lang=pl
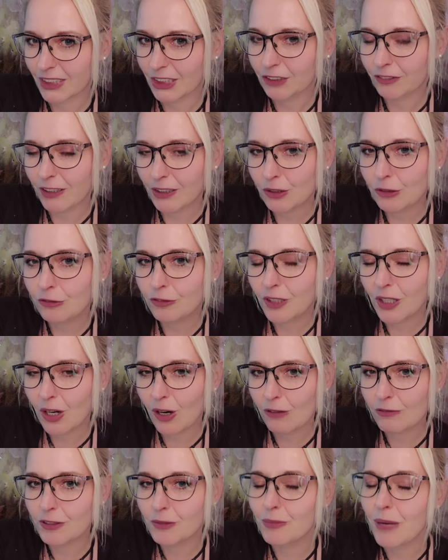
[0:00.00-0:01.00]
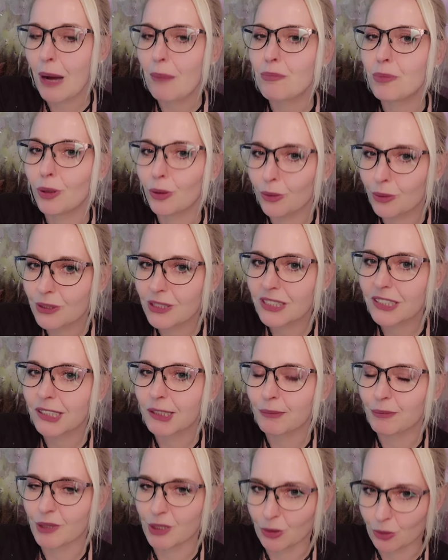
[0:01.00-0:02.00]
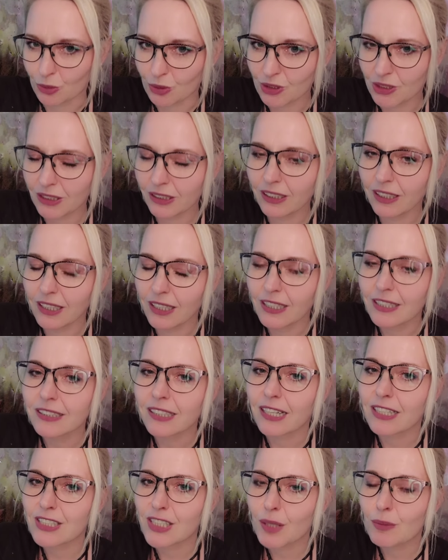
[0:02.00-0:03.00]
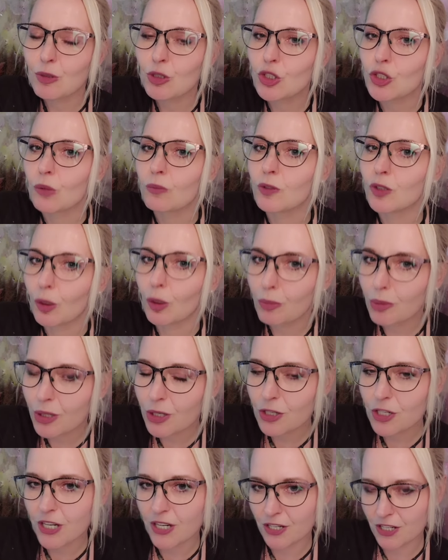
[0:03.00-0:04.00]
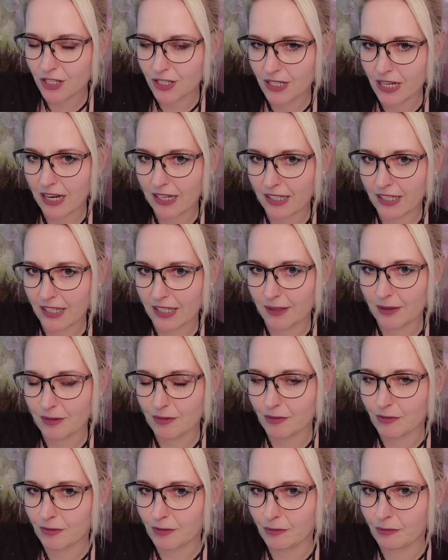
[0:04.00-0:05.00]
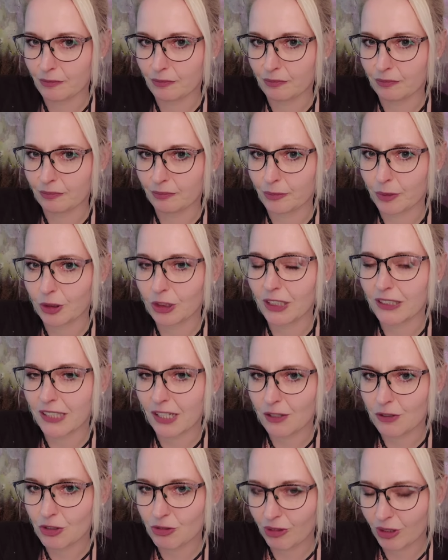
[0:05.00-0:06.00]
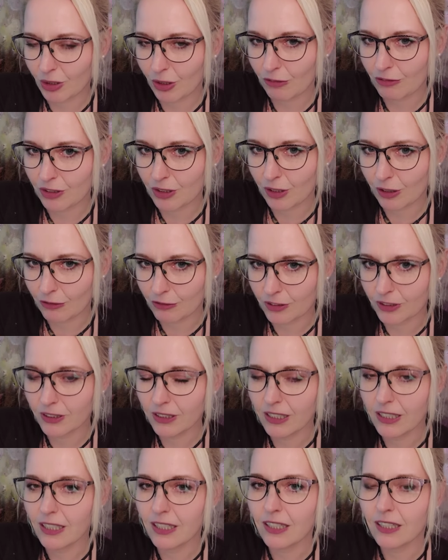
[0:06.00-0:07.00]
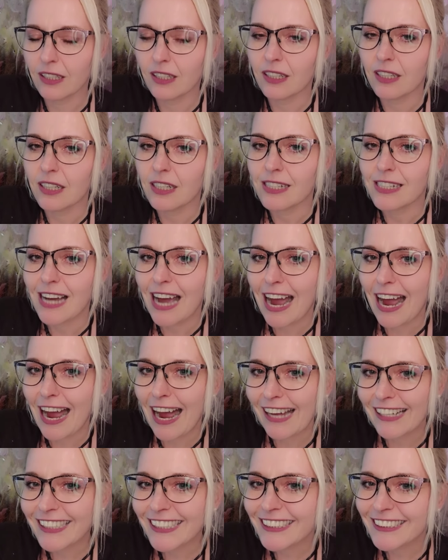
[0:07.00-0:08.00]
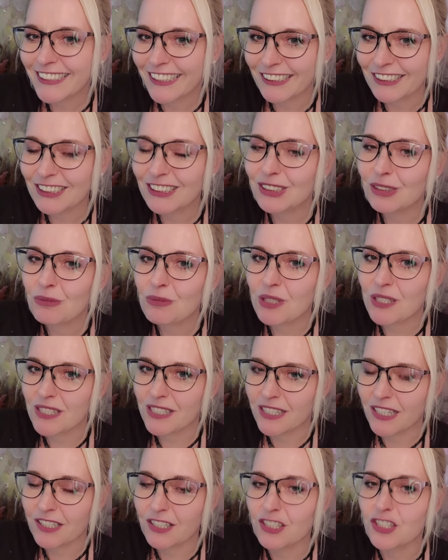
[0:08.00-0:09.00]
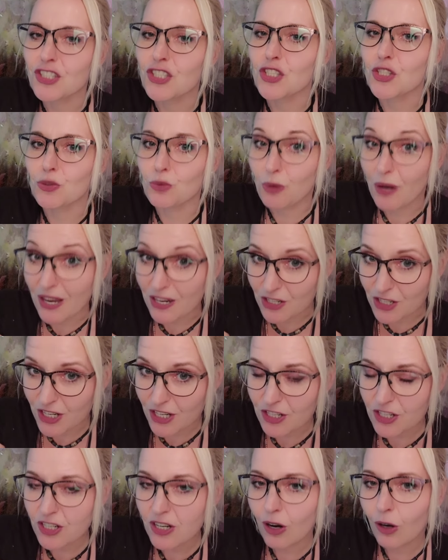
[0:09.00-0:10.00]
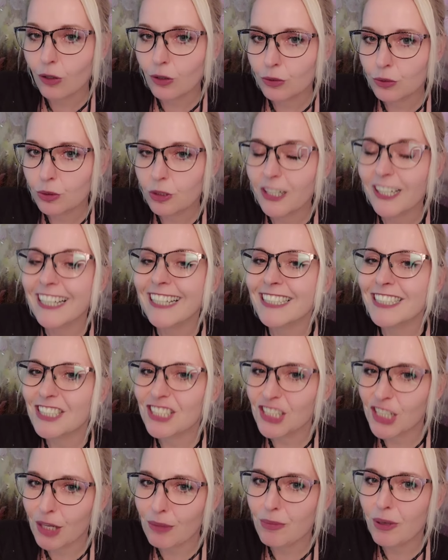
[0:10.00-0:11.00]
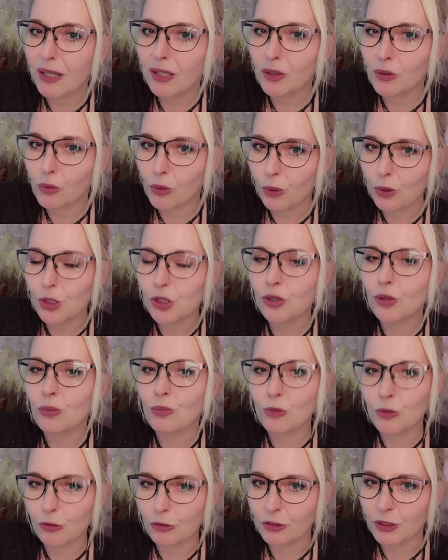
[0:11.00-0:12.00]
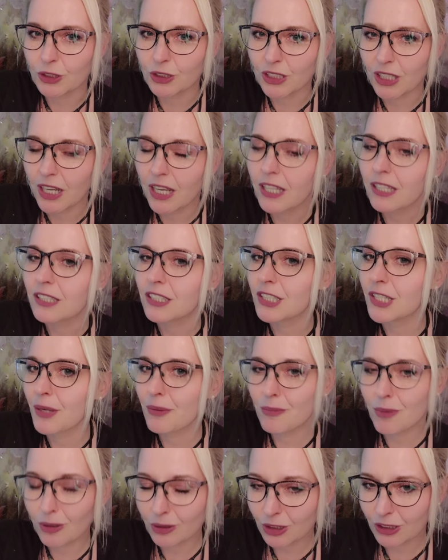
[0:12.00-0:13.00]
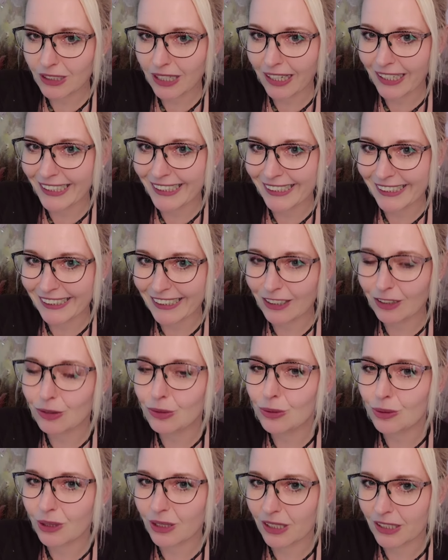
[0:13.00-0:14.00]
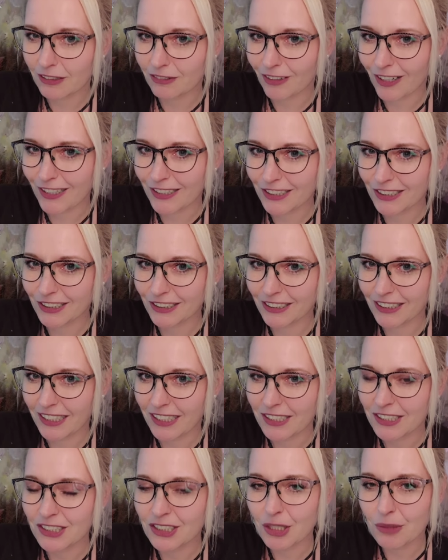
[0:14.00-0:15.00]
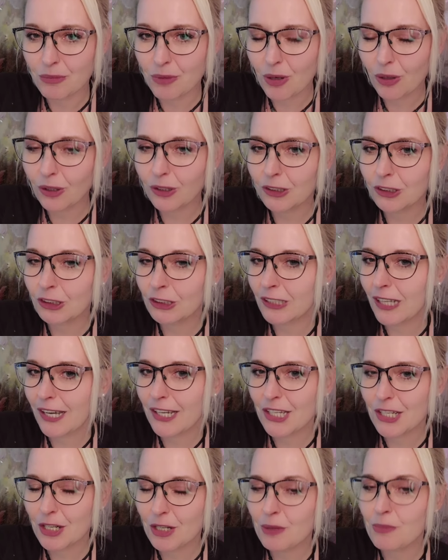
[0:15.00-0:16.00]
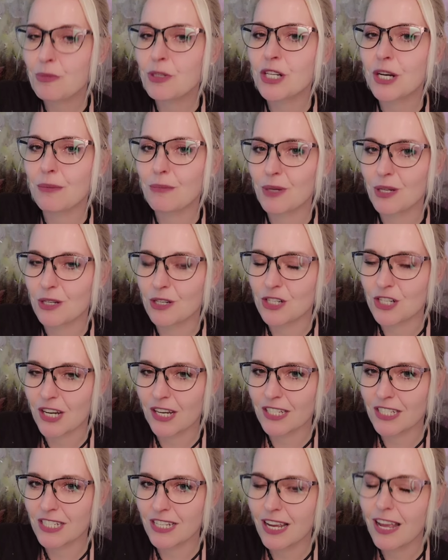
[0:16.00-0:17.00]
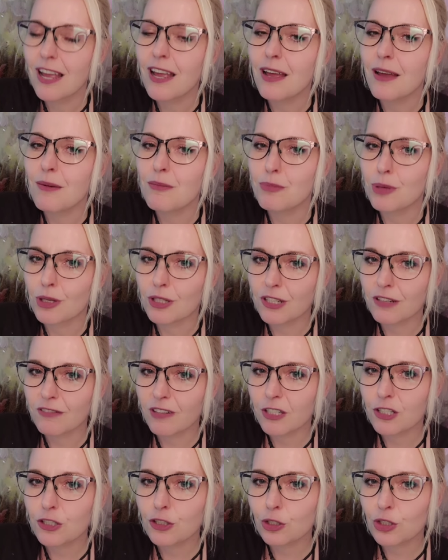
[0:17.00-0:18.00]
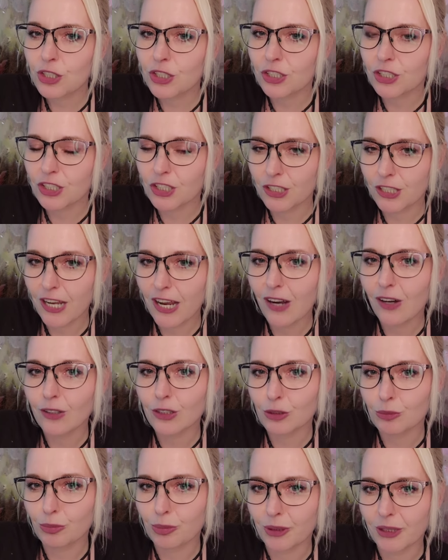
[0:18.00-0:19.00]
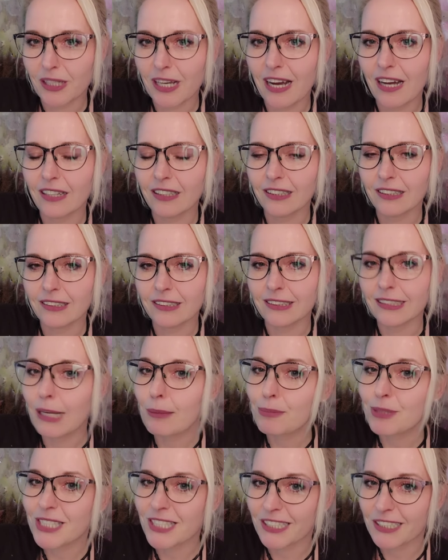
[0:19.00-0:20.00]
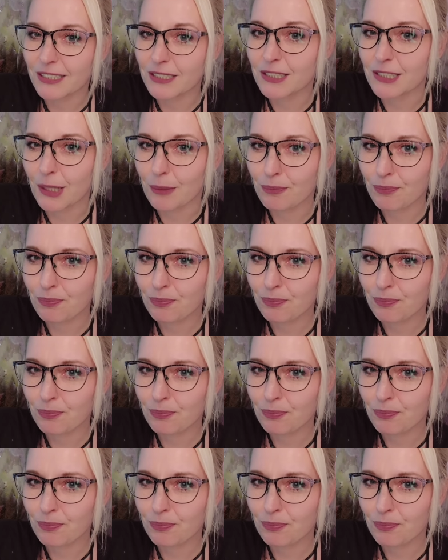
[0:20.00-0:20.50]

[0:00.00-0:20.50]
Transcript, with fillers: Świadków Jehowy ma plusy i minusy. Tak samo są dobre rzeczy, jakie mm, posiadają Świadkowie Jehowy, ale też są niestety złe rzeczy, o których trzeba głośno mówić. Nie można ich ukrywać nie można ich przemilczeć, ponieważ to się źle odbija na psychice.